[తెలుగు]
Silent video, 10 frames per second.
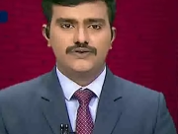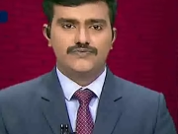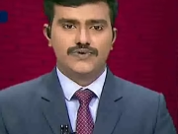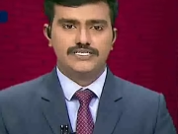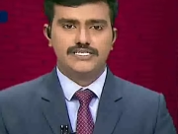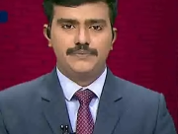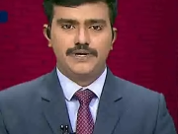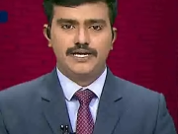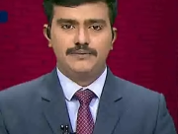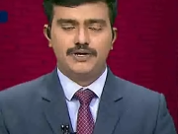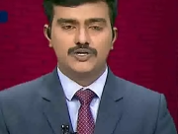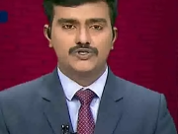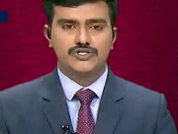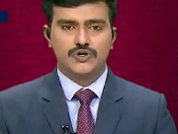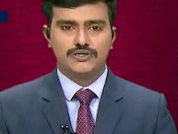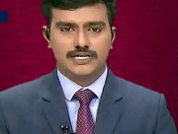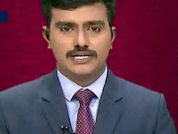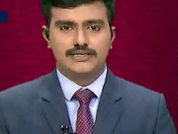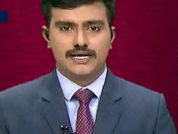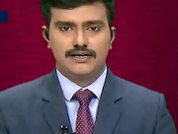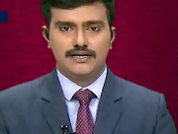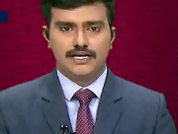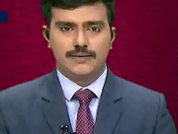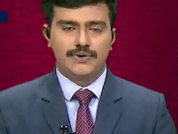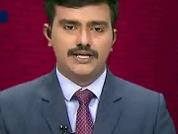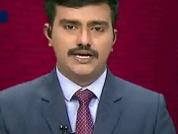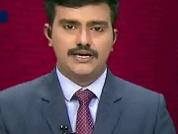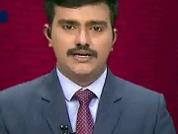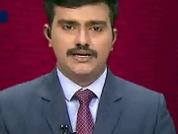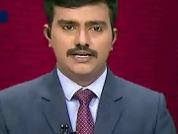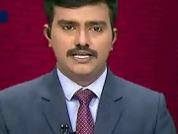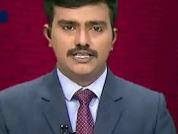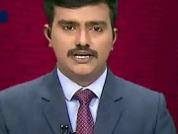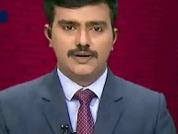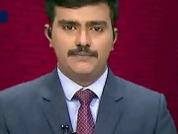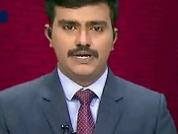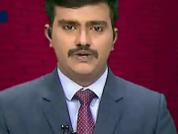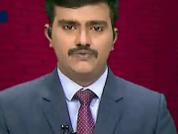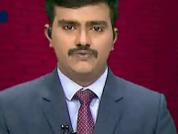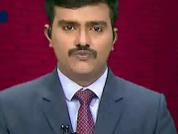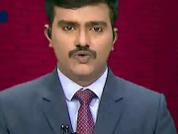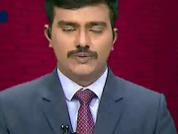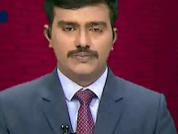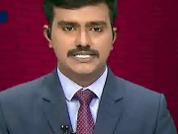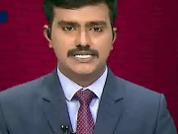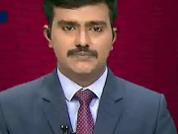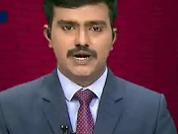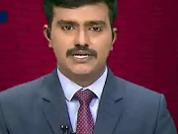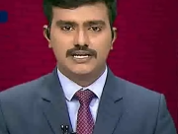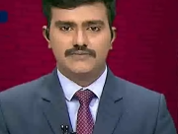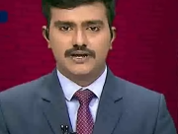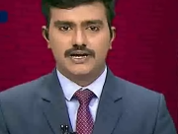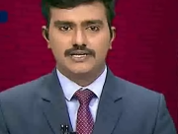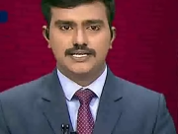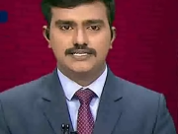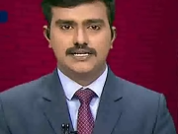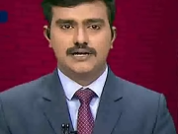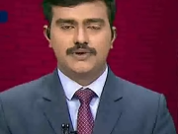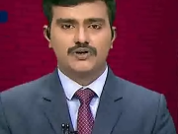వైసీపీకి మరో షాక్ తగిలింది ఇప్పటికే ఇద్దరు ఎంపీలు ఓ ఎమ్మెల్సీ పార్టీని విడగా తాజాగా మరో